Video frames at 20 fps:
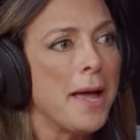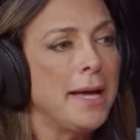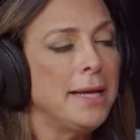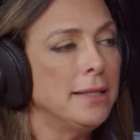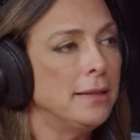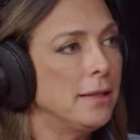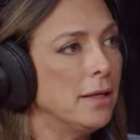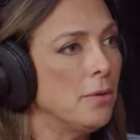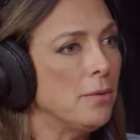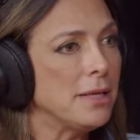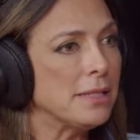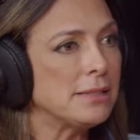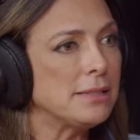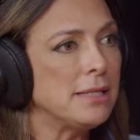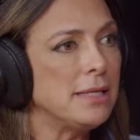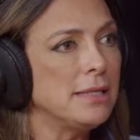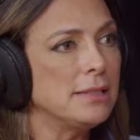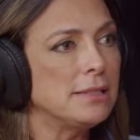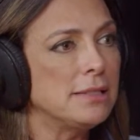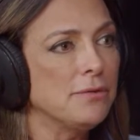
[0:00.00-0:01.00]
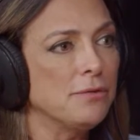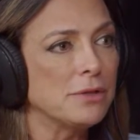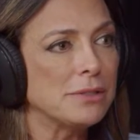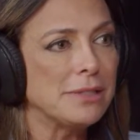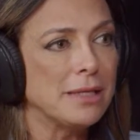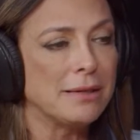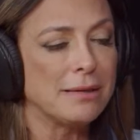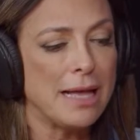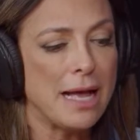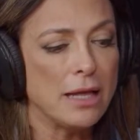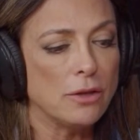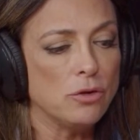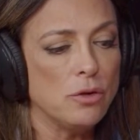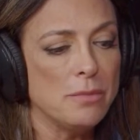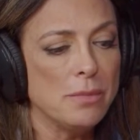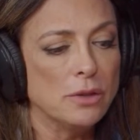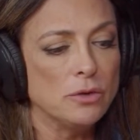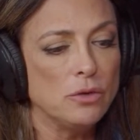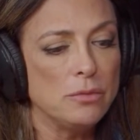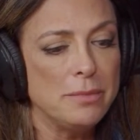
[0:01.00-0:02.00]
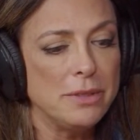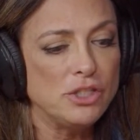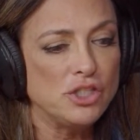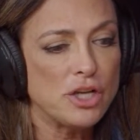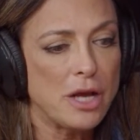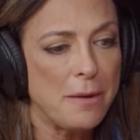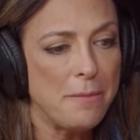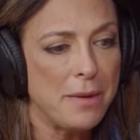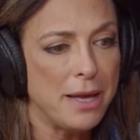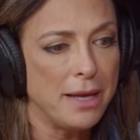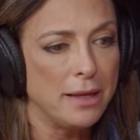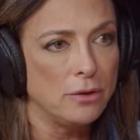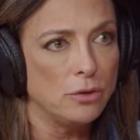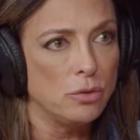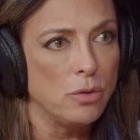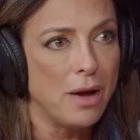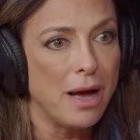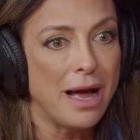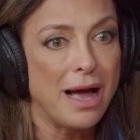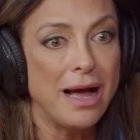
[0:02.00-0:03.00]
Então é assim, se você está tomando um medicamento